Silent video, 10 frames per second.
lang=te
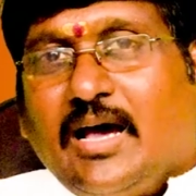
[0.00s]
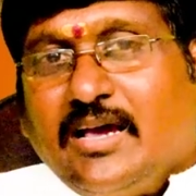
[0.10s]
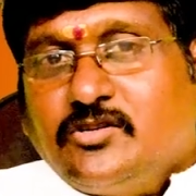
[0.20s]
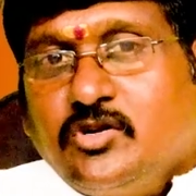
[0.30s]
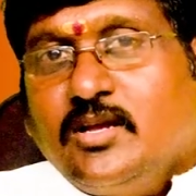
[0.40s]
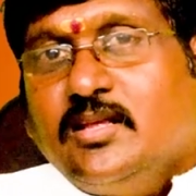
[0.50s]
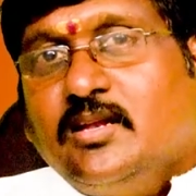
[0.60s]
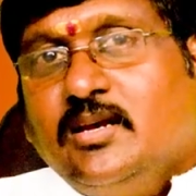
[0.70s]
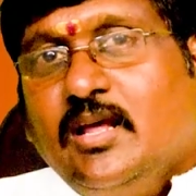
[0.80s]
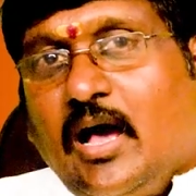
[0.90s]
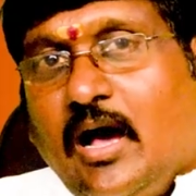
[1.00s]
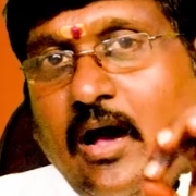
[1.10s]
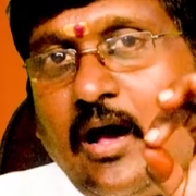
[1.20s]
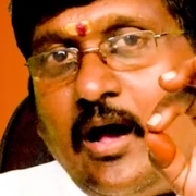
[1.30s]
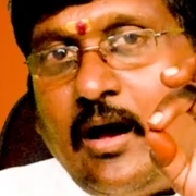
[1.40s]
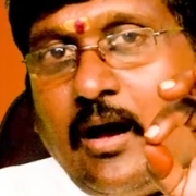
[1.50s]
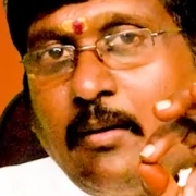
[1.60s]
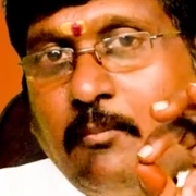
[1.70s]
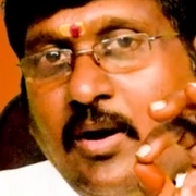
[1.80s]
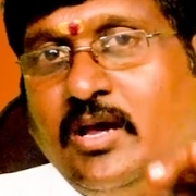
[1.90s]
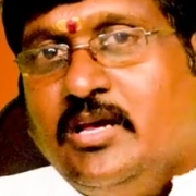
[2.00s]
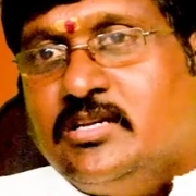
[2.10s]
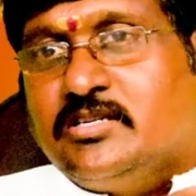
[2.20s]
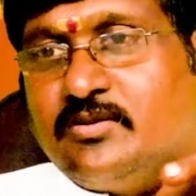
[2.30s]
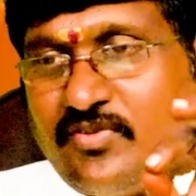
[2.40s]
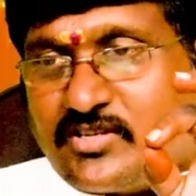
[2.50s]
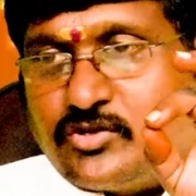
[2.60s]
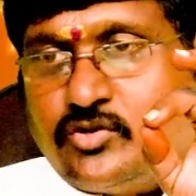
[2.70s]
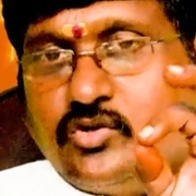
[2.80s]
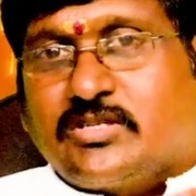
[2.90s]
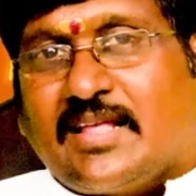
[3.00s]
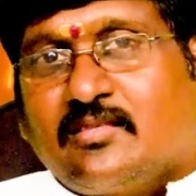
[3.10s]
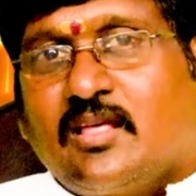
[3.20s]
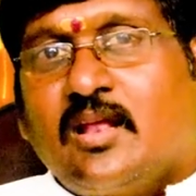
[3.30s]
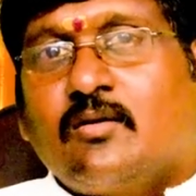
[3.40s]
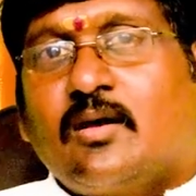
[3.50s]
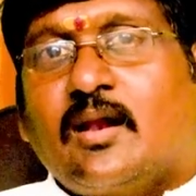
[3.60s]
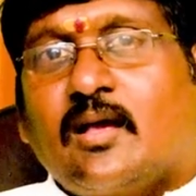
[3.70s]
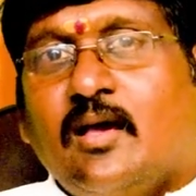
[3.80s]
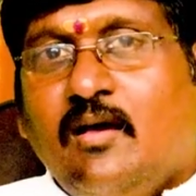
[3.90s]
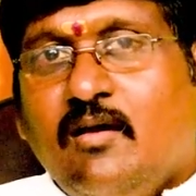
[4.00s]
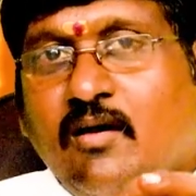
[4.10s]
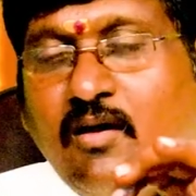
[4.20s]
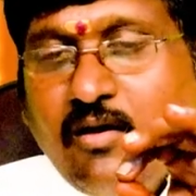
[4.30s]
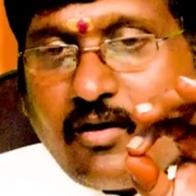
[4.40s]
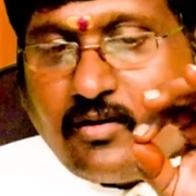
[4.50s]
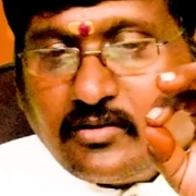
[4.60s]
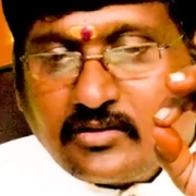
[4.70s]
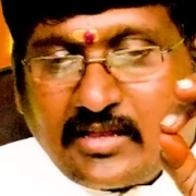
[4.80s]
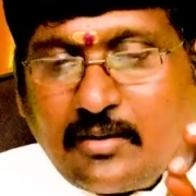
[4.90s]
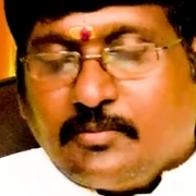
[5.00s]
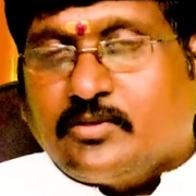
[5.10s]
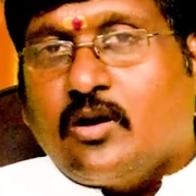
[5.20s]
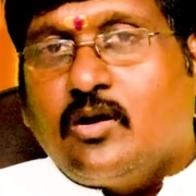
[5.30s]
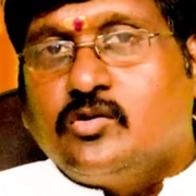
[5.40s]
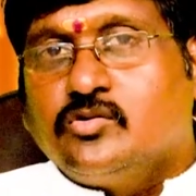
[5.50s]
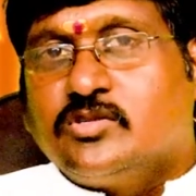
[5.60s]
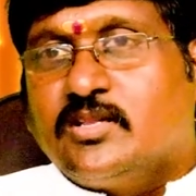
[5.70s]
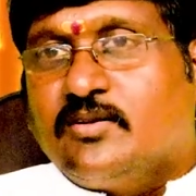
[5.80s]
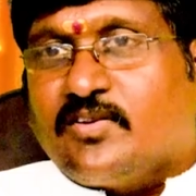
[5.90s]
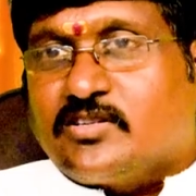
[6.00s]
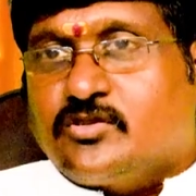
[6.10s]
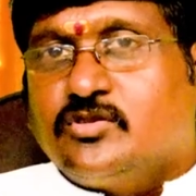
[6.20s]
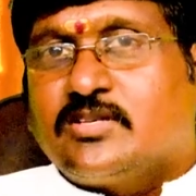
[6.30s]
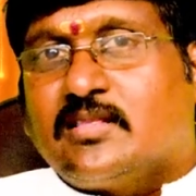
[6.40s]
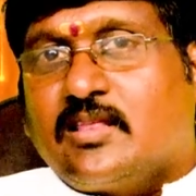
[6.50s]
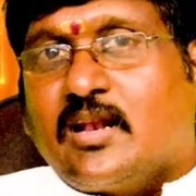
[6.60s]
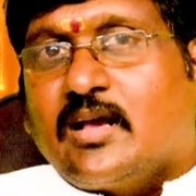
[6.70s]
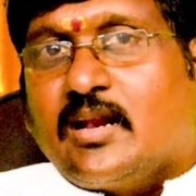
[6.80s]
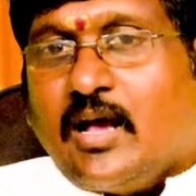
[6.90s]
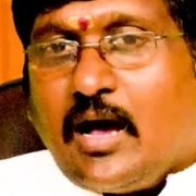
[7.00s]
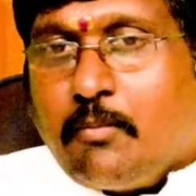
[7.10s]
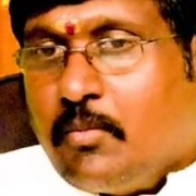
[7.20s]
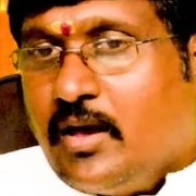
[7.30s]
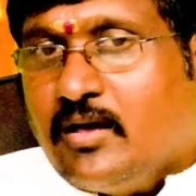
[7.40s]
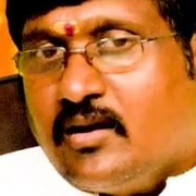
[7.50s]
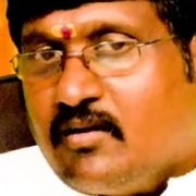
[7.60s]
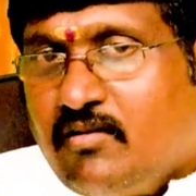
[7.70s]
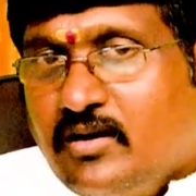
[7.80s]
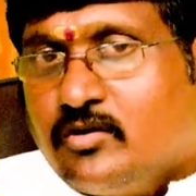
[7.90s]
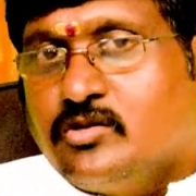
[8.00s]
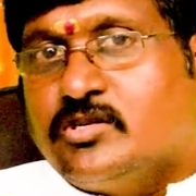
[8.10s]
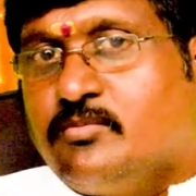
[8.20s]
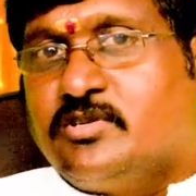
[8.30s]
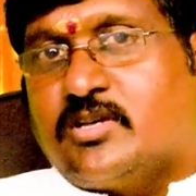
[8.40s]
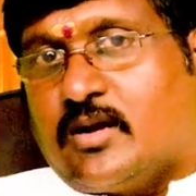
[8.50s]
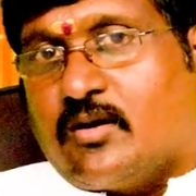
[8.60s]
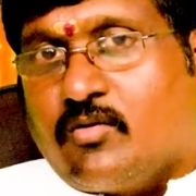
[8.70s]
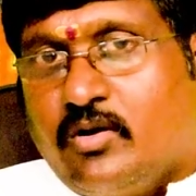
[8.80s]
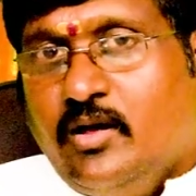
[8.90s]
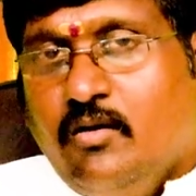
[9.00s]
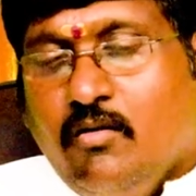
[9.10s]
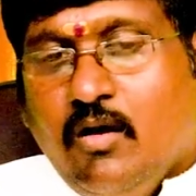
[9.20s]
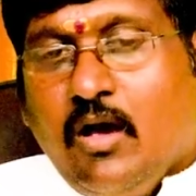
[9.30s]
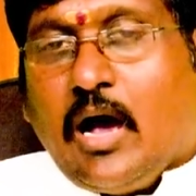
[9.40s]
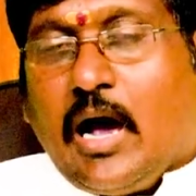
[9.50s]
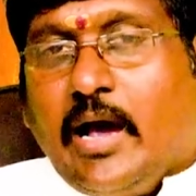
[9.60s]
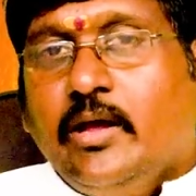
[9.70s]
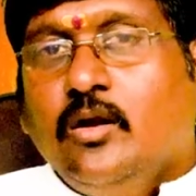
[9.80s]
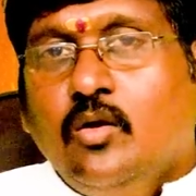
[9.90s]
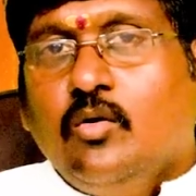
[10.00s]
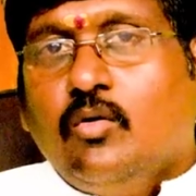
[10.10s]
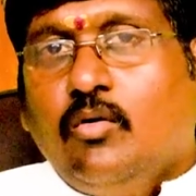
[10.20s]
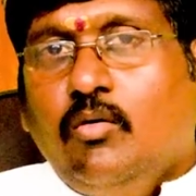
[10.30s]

యాక్చువల్గా ఏంటంటే ఆ అమ్మాయి ఫస్ట్ సంతానం కనుక తారపత్రాలలో చూసిందంటే ఫస్ట్ సంతానం కనుక అమ్మాయి కనుక వాళ్ళ ఇంట్లో జన్మించారనుకోండి ఆ ఇల్లు